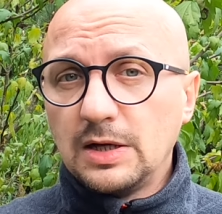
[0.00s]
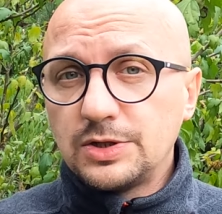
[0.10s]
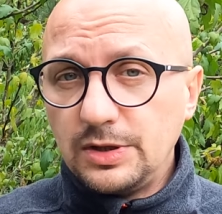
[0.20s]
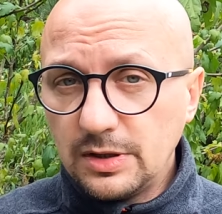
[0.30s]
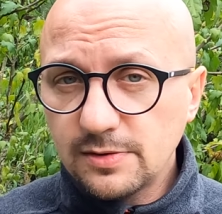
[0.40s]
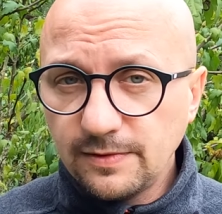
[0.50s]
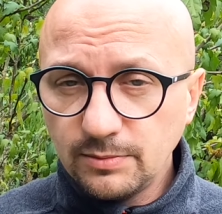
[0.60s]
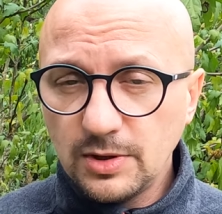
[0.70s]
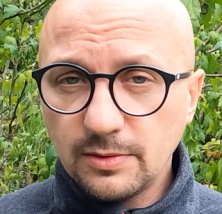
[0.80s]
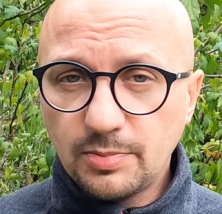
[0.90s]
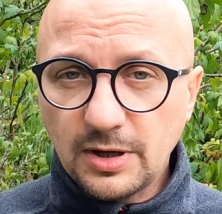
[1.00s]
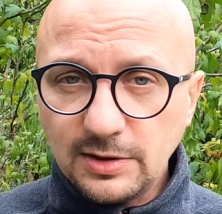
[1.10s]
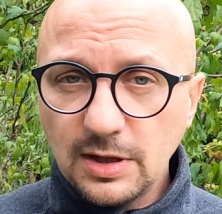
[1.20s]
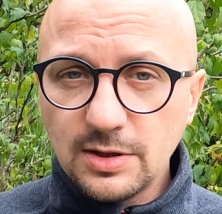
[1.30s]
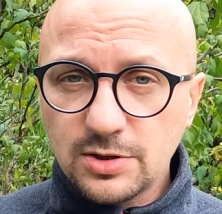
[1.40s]
Czyli jest we mnie
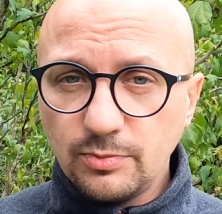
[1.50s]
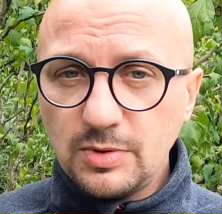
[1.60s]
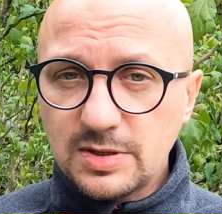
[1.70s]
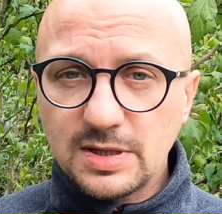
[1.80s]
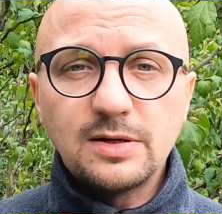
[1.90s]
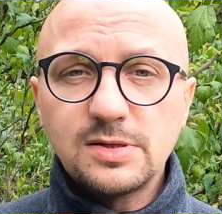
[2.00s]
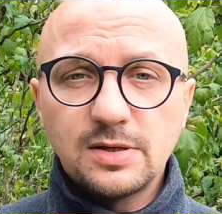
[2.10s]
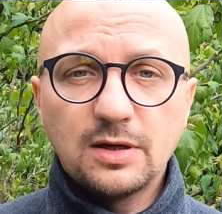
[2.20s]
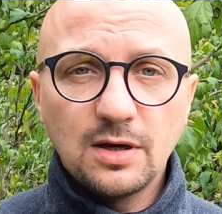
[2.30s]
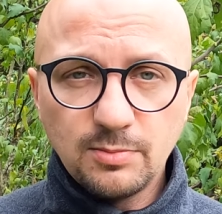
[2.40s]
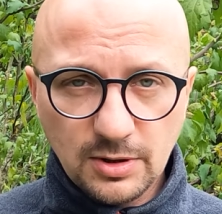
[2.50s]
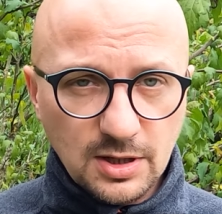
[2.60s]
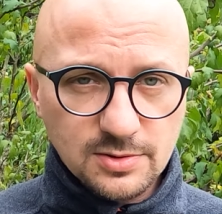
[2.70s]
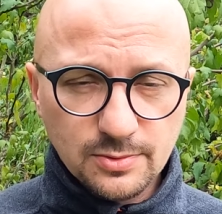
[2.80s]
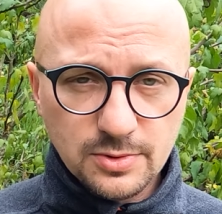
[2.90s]
pragnienie, żeby mieć serce takie jak ma
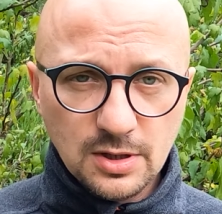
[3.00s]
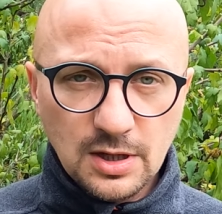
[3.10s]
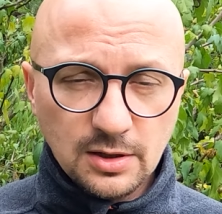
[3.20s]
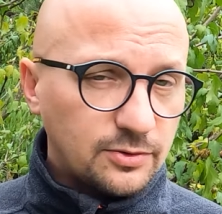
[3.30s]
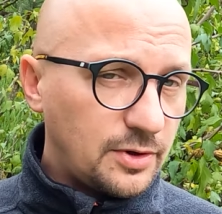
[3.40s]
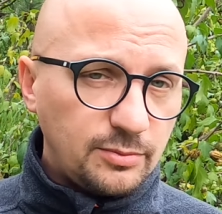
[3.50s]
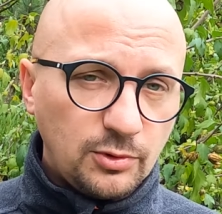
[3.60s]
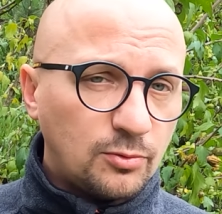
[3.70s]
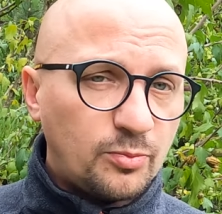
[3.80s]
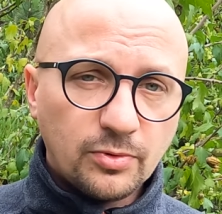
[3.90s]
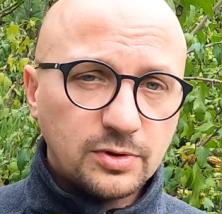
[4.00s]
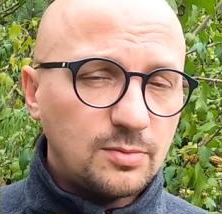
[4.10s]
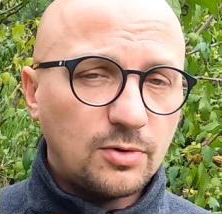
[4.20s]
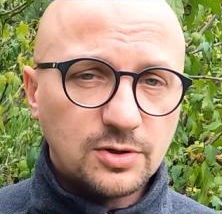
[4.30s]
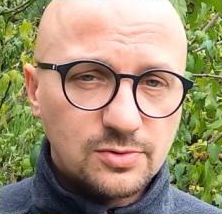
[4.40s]
Jezus, to na miły Bóg
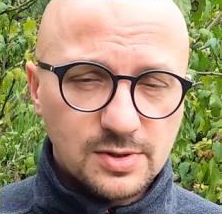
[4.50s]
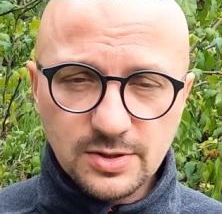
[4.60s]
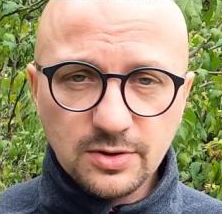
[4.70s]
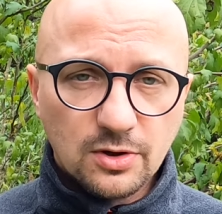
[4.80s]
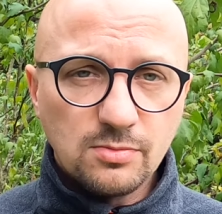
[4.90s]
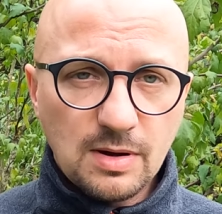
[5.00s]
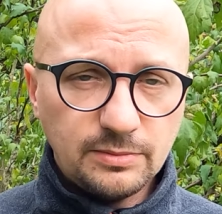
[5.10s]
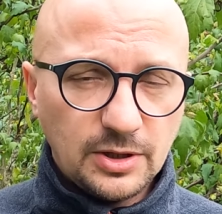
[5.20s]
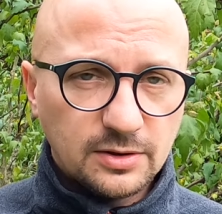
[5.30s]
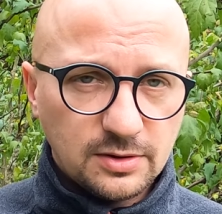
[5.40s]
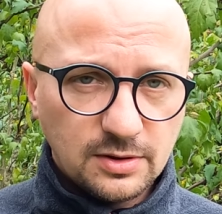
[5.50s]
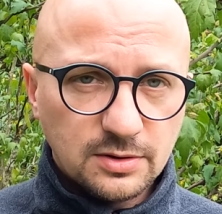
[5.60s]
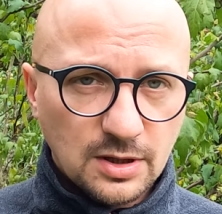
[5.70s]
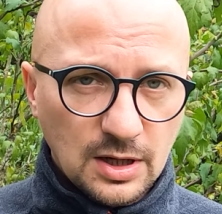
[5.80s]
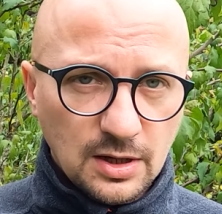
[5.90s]
nie mogę rzucać gromami na
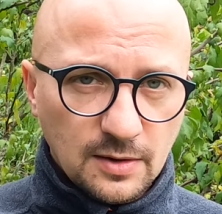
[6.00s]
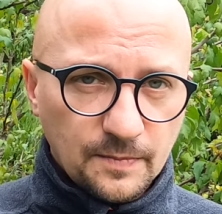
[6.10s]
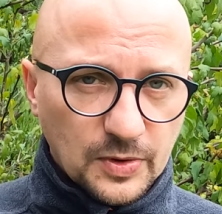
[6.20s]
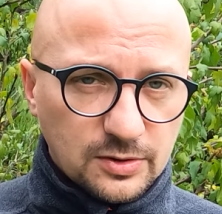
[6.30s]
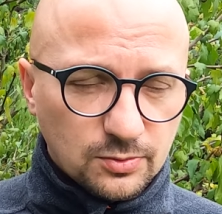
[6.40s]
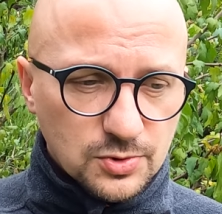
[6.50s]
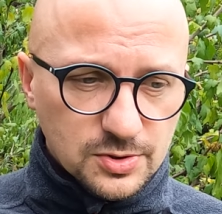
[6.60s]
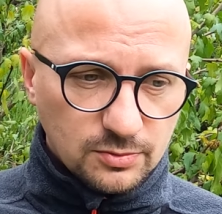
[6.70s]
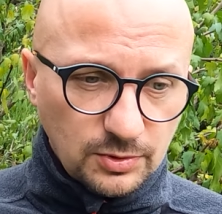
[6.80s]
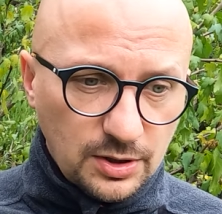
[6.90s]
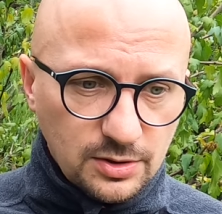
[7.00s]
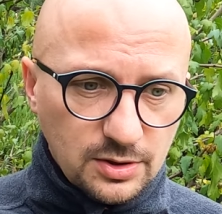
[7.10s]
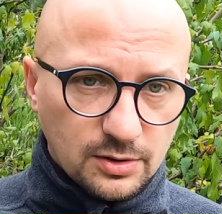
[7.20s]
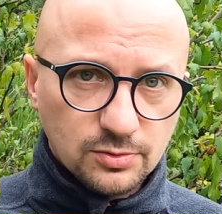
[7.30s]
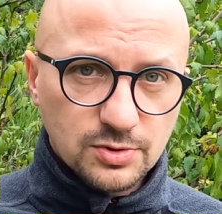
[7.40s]
tych, którzy są
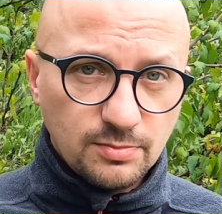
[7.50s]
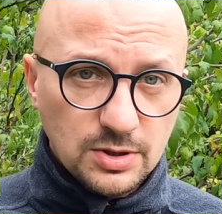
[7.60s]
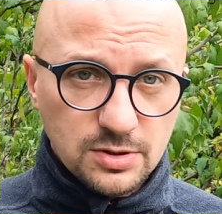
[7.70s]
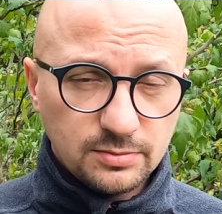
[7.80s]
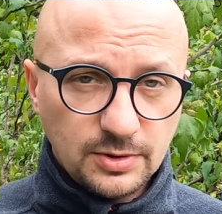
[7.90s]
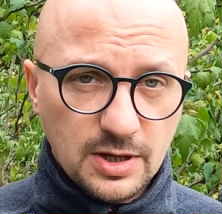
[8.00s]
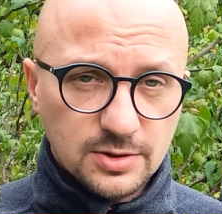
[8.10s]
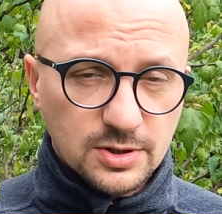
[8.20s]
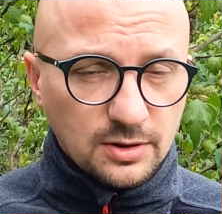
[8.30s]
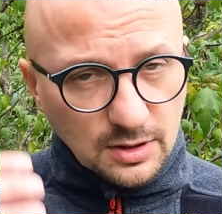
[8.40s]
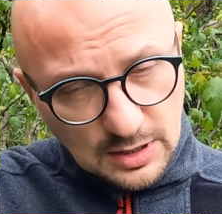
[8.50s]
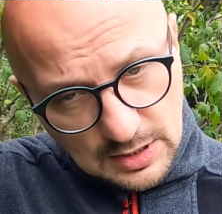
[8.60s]
inni, którzy myślą inaczej.